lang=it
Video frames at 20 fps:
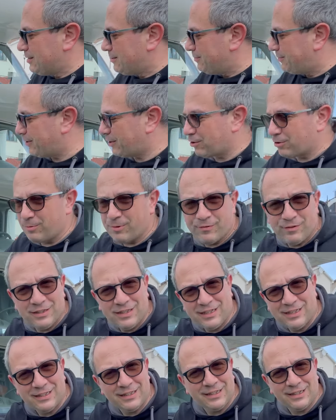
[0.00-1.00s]
però come
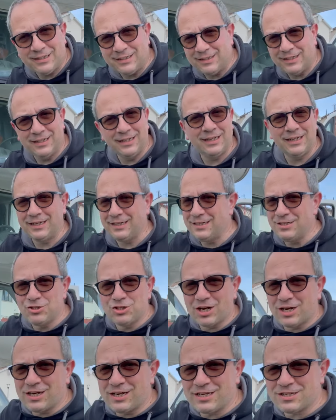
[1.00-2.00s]
vedete
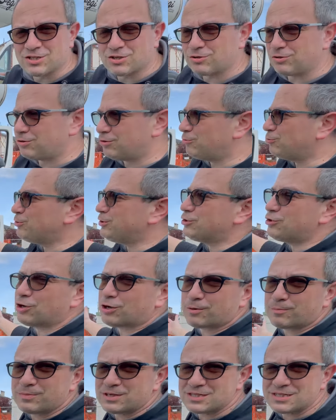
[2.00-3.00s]
ingialliscono, lui
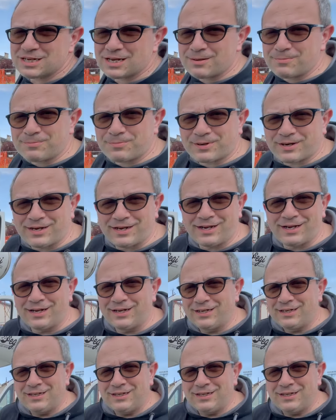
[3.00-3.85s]
dorme sempre